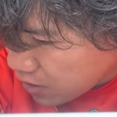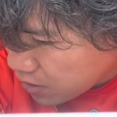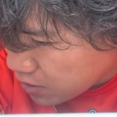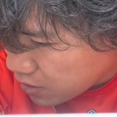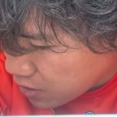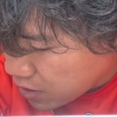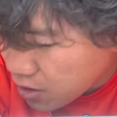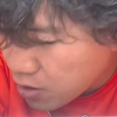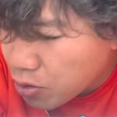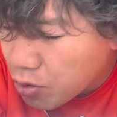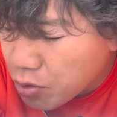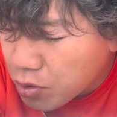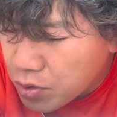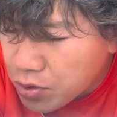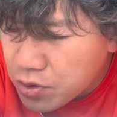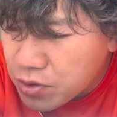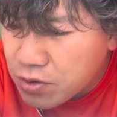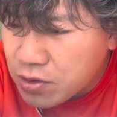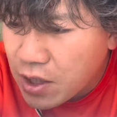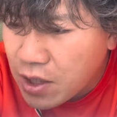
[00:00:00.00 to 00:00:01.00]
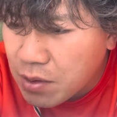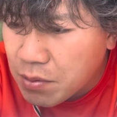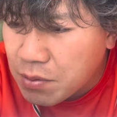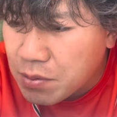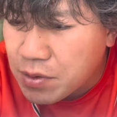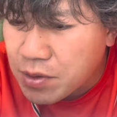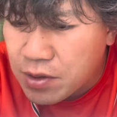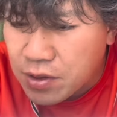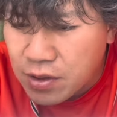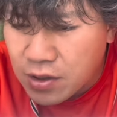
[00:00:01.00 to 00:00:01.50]
なんかこういう
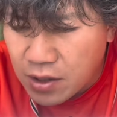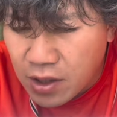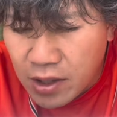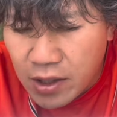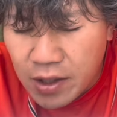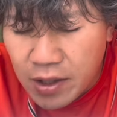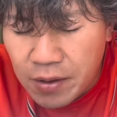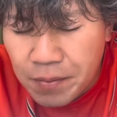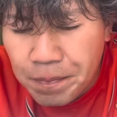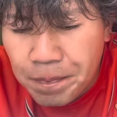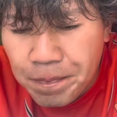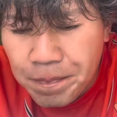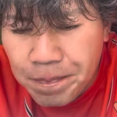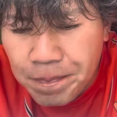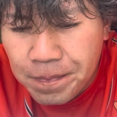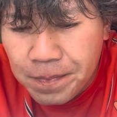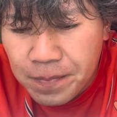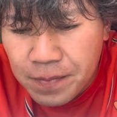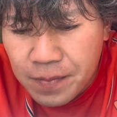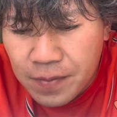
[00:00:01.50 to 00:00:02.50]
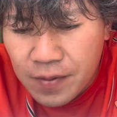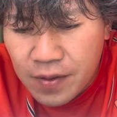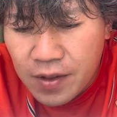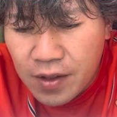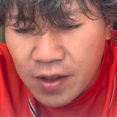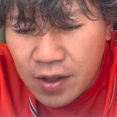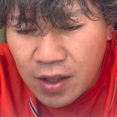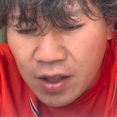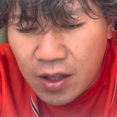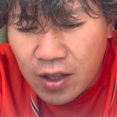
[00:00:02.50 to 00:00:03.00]
ゲームって、
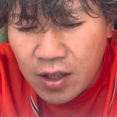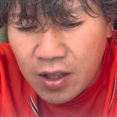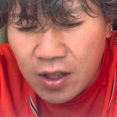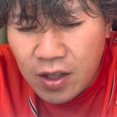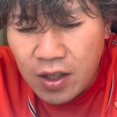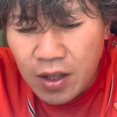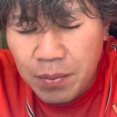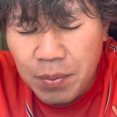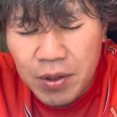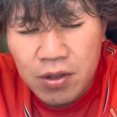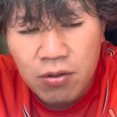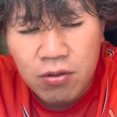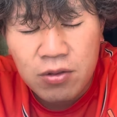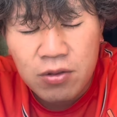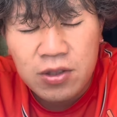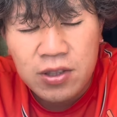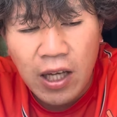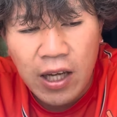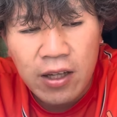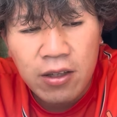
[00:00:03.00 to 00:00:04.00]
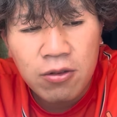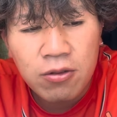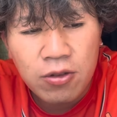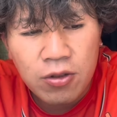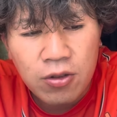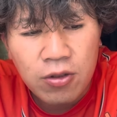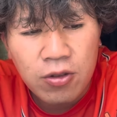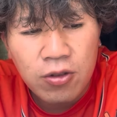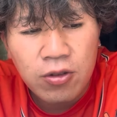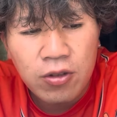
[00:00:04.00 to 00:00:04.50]
やっぱりこの最後
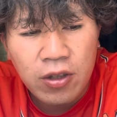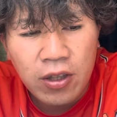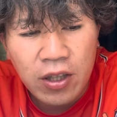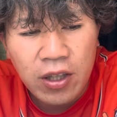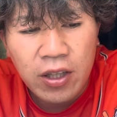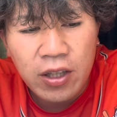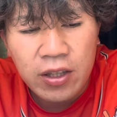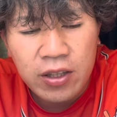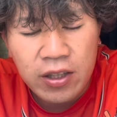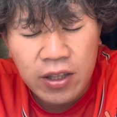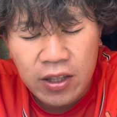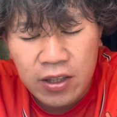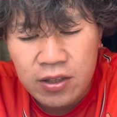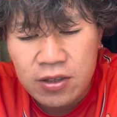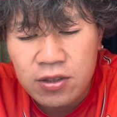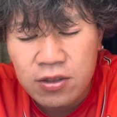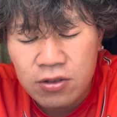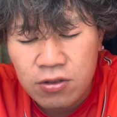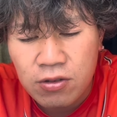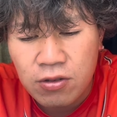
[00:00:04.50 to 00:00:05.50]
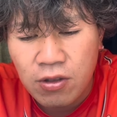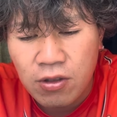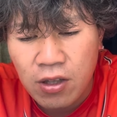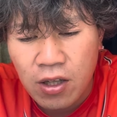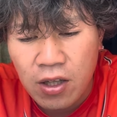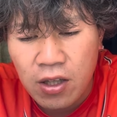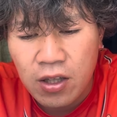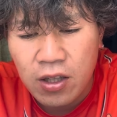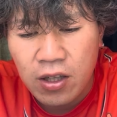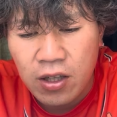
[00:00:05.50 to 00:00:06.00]
の、えー、点数と
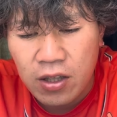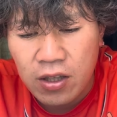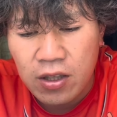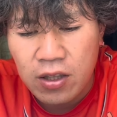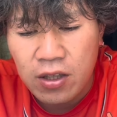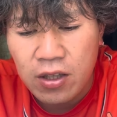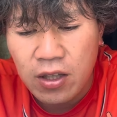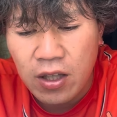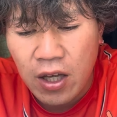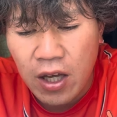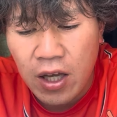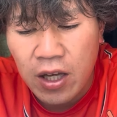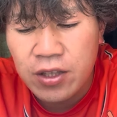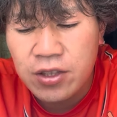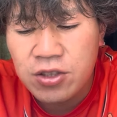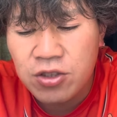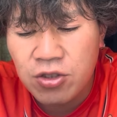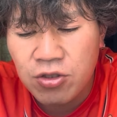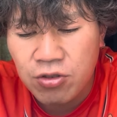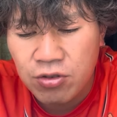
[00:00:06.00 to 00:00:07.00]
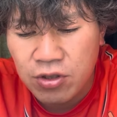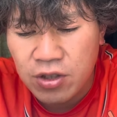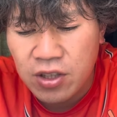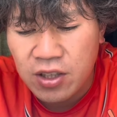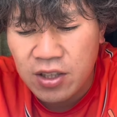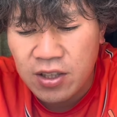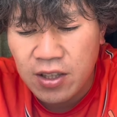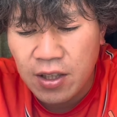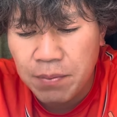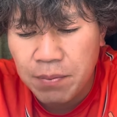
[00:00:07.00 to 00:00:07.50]
か、え以上
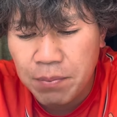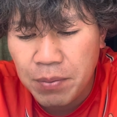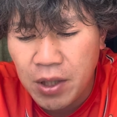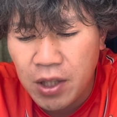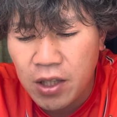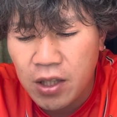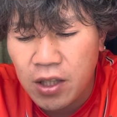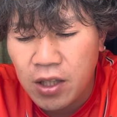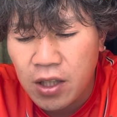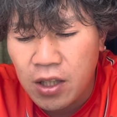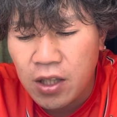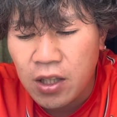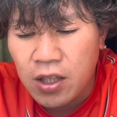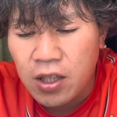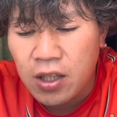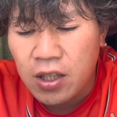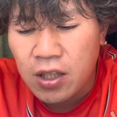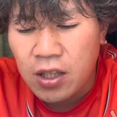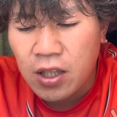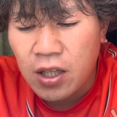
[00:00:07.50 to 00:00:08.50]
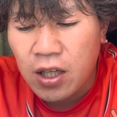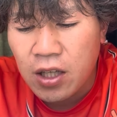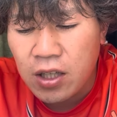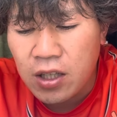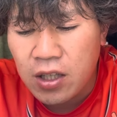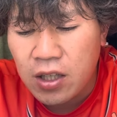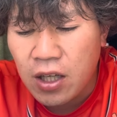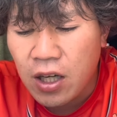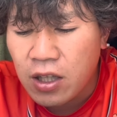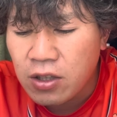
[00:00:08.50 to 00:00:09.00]
に、やっぱり、
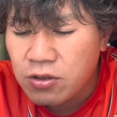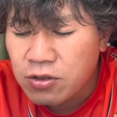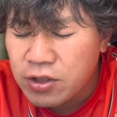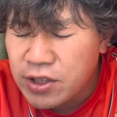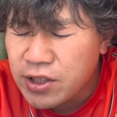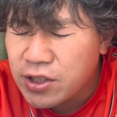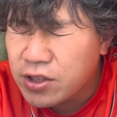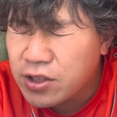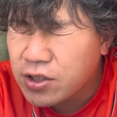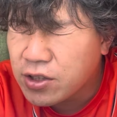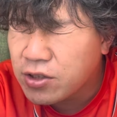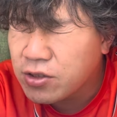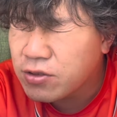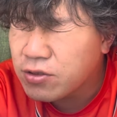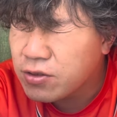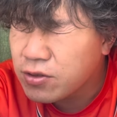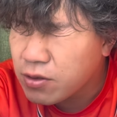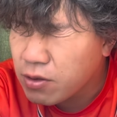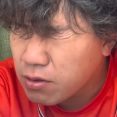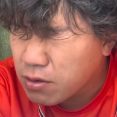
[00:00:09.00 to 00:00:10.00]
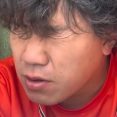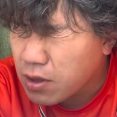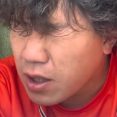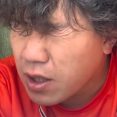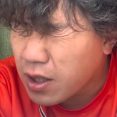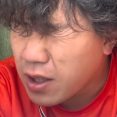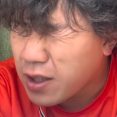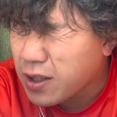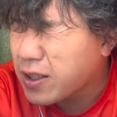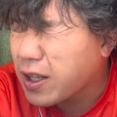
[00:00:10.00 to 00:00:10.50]
ある一瞬と
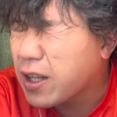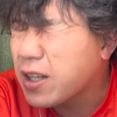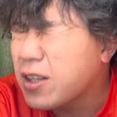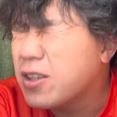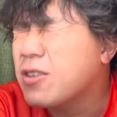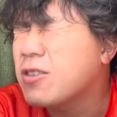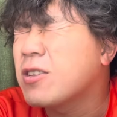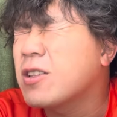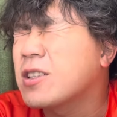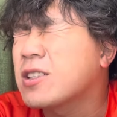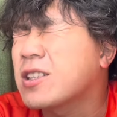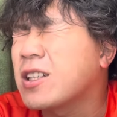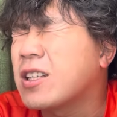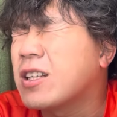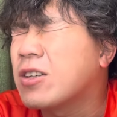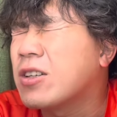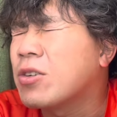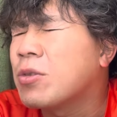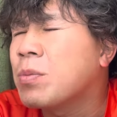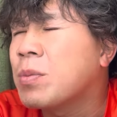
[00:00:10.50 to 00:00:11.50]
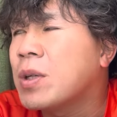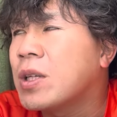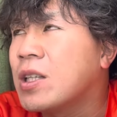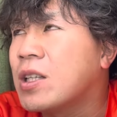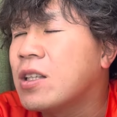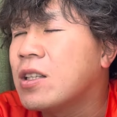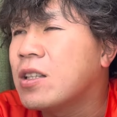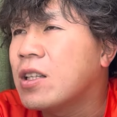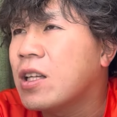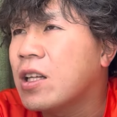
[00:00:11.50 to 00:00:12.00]
か、なんていうんですかね、ほんま
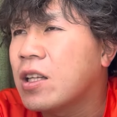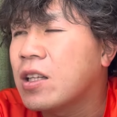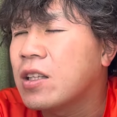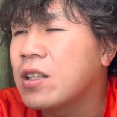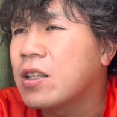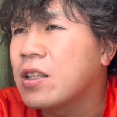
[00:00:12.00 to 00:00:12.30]
にね、